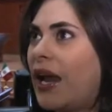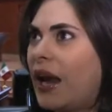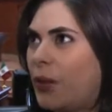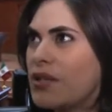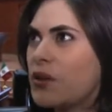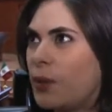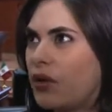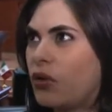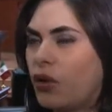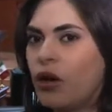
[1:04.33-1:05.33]
del agua
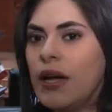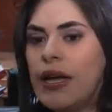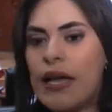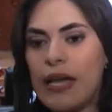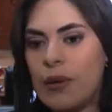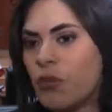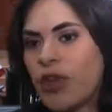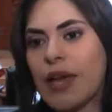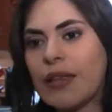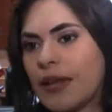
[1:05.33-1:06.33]
sobre todo y
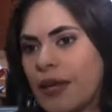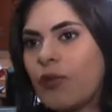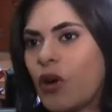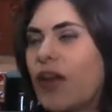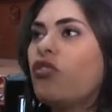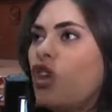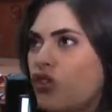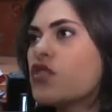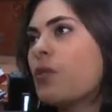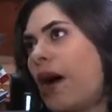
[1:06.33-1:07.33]
muy equitativo, que
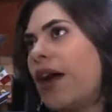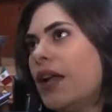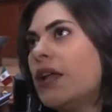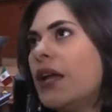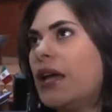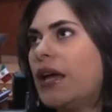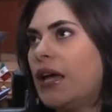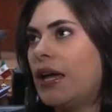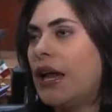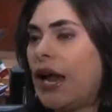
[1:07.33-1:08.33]
todos paguen
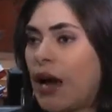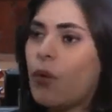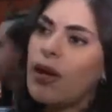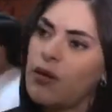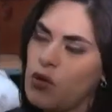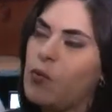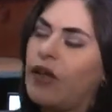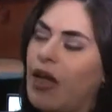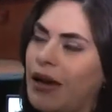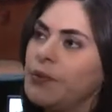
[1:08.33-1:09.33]
eh, el agua y su predial.